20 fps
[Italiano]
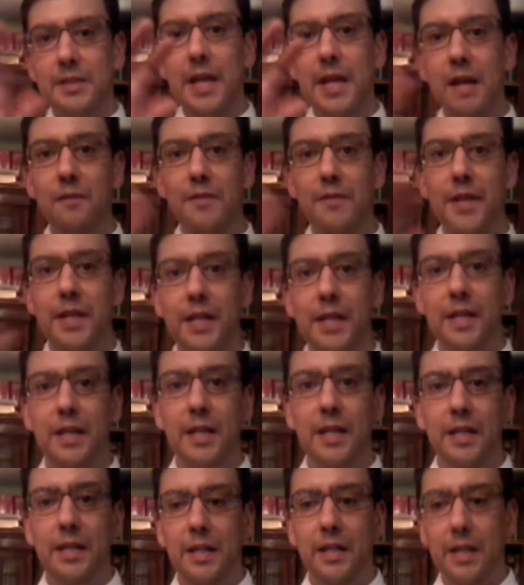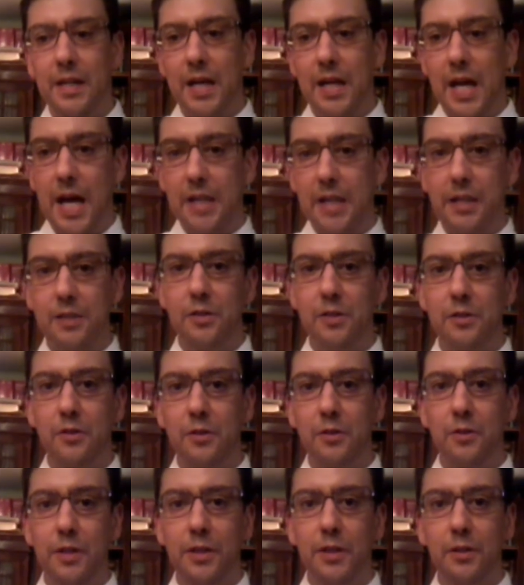salve adesso
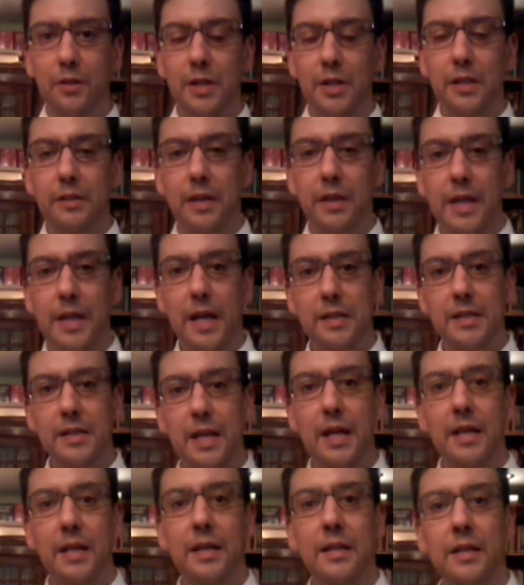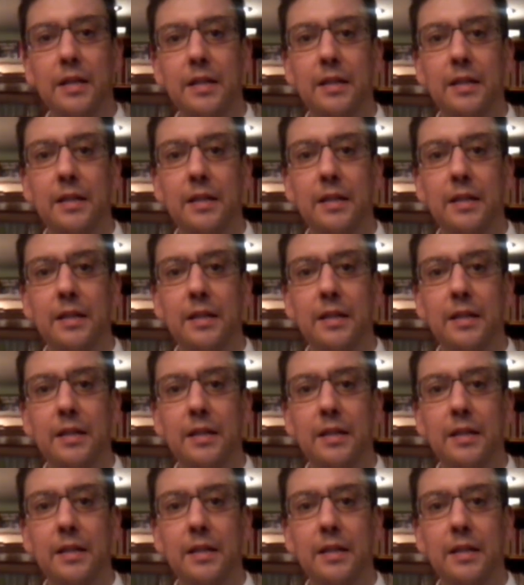sono ritornato a casa